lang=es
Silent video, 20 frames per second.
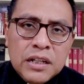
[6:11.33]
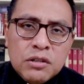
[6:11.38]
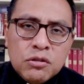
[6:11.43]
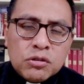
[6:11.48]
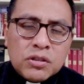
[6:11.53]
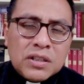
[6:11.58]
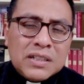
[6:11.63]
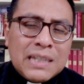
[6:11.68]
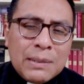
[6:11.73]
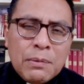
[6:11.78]

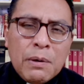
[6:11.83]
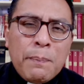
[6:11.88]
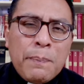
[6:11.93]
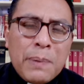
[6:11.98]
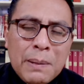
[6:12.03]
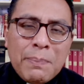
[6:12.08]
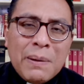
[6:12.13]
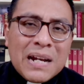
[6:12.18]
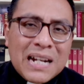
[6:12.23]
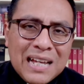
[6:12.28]
Nos estamos
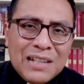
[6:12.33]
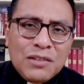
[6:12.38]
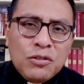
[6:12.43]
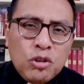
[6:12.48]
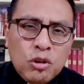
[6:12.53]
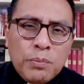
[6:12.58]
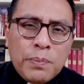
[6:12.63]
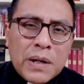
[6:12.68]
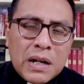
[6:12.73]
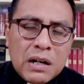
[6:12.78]

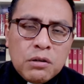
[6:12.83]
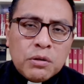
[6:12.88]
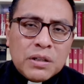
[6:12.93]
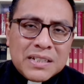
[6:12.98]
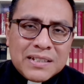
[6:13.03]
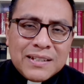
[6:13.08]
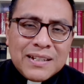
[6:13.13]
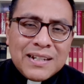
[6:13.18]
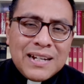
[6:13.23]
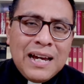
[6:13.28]
preparando para lo que
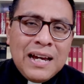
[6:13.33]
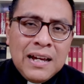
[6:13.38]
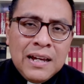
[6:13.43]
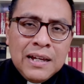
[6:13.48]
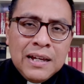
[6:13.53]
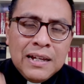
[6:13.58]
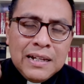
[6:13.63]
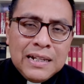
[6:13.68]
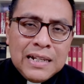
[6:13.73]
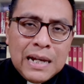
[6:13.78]

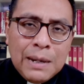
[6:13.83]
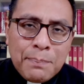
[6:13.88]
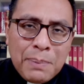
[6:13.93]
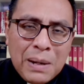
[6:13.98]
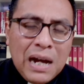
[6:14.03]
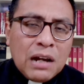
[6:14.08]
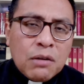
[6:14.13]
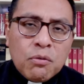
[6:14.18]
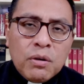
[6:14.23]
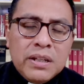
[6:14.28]
será la
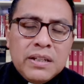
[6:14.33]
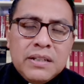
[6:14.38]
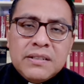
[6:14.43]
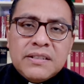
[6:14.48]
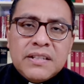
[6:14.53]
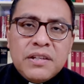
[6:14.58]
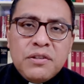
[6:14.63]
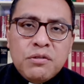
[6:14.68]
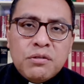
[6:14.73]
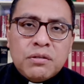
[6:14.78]
Pascua del
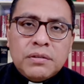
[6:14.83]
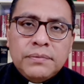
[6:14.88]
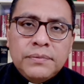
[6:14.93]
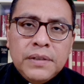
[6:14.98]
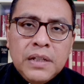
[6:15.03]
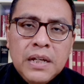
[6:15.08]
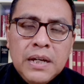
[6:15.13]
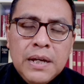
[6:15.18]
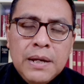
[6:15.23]
Señor,